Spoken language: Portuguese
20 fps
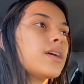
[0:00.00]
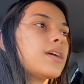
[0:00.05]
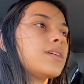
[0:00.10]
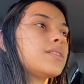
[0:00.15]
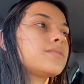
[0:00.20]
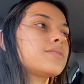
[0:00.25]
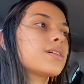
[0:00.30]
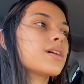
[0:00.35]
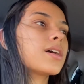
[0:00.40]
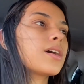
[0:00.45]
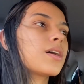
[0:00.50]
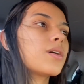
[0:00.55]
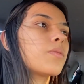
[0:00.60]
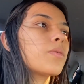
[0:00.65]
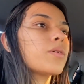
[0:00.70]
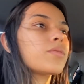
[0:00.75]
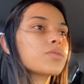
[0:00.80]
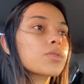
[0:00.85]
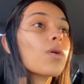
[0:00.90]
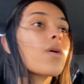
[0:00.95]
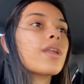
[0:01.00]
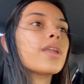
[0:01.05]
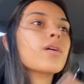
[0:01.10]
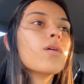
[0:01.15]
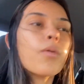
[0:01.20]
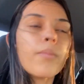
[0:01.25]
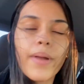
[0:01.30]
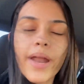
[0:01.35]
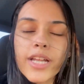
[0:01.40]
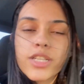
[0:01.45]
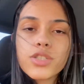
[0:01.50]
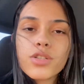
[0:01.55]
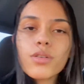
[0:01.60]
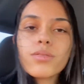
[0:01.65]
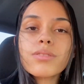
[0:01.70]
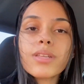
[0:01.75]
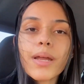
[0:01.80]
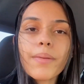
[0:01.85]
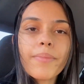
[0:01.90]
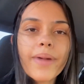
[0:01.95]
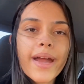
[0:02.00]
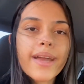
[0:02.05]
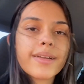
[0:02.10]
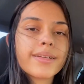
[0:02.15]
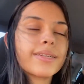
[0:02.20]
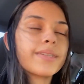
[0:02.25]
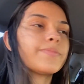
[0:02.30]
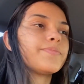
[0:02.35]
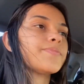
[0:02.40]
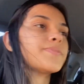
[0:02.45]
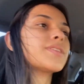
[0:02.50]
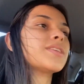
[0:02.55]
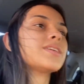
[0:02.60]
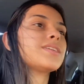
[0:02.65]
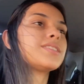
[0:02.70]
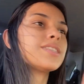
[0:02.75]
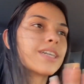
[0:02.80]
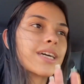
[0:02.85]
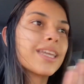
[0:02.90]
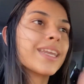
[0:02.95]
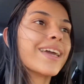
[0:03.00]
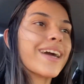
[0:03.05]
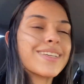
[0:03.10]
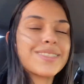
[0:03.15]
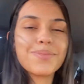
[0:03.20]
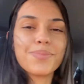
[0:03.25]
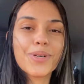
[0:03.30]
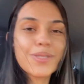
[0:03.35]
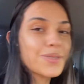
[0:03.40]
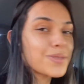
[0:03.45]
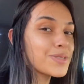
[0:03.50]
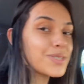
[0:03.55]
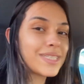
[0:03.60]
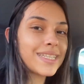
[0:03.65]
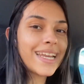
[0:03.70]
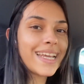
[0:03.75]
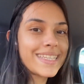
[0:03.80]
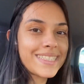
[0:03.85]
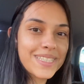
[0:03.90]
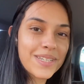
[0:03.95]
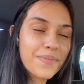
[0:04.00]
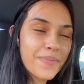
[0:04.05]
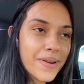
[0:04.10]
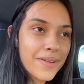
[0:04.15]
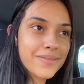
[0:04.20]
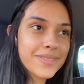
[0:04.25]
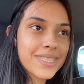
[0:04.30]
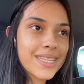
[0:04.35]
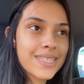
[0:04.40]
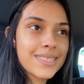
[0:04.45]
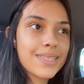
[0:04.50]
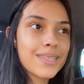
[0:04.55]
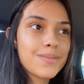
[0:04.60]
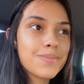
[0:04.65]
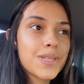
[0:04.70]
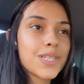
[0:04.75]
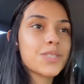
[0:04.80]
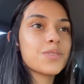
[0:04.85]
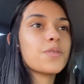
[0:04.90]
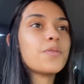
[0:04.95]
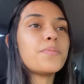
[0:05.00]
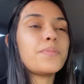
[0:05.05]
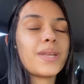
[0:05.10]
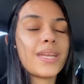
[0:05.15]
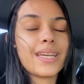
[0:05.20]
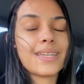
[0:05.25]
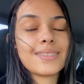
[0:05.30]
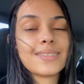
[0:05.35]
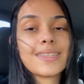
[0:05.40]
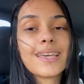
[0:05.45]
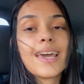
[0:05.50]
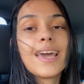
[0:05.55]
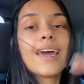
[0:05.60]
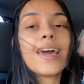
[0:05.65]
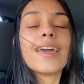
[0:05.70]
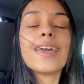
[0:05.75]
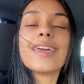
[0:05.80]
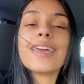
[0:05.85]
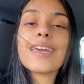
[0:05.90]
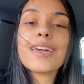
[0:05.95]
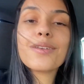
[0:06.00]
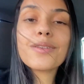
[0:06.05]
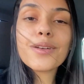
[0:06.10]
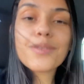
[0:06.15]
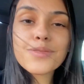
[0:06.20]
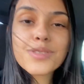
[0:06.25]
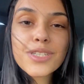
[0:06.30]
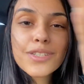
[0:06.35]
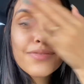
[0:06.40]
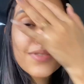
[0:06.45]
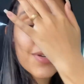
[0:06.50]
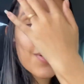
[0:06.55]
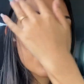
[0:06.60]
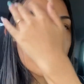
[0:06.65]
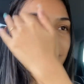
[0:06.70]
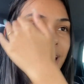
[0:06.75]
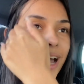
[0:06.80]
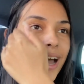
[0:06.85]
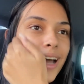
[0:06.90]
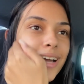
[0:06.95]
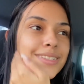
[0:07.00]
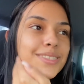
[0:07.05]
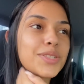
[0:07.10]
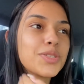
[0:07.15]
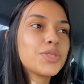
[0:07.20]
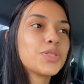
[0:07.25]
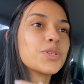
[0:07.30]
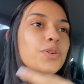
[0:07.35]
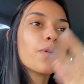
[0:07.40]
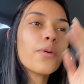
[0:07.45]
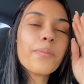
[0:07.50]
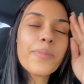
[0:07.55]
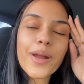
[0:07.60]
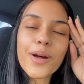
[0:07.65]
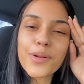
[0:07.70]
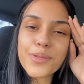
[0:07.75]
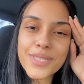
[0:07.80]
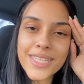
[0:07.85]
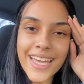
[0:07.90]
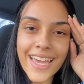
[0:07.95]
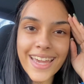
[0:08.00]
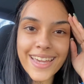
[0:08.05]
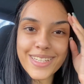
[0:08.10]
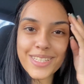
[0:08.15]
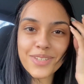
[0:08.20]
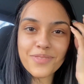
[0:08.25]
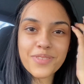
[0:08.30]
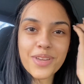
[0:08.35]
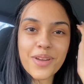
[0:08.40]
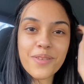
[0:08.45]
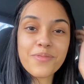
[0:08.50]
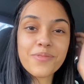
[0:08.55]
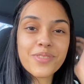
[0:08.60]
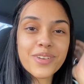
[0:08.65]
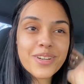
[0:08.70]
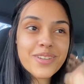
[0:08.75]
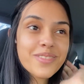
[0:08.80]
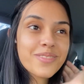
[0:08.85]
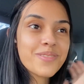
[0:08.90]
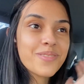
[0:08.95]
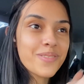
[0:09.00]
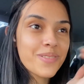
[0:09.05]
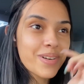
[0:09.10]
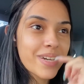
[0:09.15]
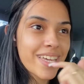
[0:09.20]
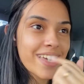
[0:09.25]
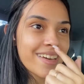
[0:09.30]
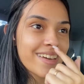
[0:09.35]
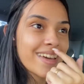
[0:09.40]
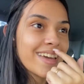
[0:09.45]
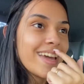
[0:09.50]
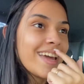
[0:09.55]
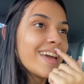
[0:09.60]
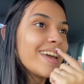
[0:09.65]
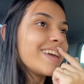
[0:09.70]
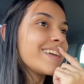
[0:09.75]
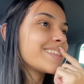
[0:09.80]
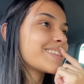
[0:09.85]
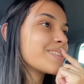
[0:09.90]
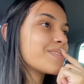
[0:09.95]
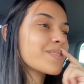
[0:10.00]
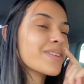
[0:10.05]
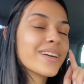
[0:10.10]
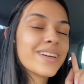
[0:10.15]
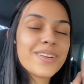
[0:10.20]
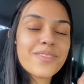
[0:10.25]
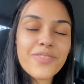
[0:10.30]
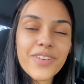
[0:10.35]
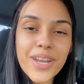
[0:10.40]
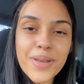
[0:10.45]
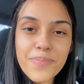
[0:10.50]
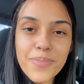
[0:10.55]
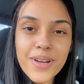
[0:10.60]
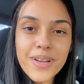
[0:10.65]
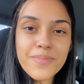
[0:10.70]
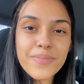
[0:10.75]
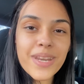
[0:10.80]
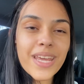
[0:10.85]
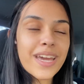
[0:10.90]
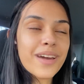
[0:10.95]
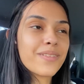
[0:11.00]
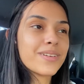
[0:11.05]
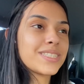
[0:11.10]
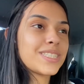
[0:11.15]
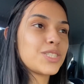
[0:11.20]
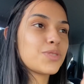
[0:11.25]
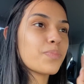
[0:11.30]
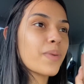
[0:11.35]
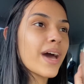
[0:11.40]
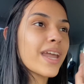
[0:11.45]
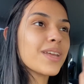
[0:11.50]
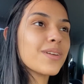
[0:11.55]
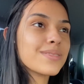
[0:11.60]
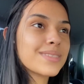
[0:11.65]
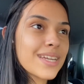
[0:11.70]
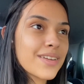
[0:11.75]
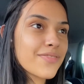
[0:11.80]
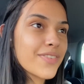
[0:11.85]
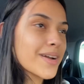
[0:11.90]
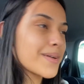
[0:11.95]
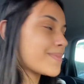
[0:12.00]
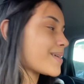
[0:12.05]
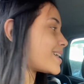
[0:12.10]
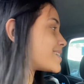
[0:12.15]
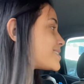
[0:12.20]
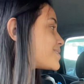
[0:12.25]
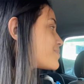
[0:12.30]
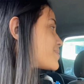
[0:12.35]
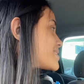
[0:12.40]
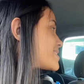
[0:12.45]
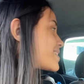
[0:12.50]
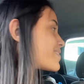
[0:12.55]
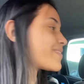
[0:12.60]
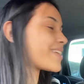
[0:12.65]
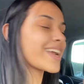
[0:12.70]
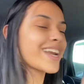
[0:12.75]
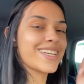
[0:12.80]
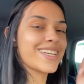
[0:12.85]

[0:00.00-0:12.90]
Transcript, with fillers: Então eu escolhi comprar de outra marca. Chegando em casa eu mostro direitinho pra vocês as minhas comprinhas. E eu não tive coragem de comprar o teste, eu fiquei com vergonha. Então eu falei pro Gabriel, a gente para em outra farmácia e você vai lá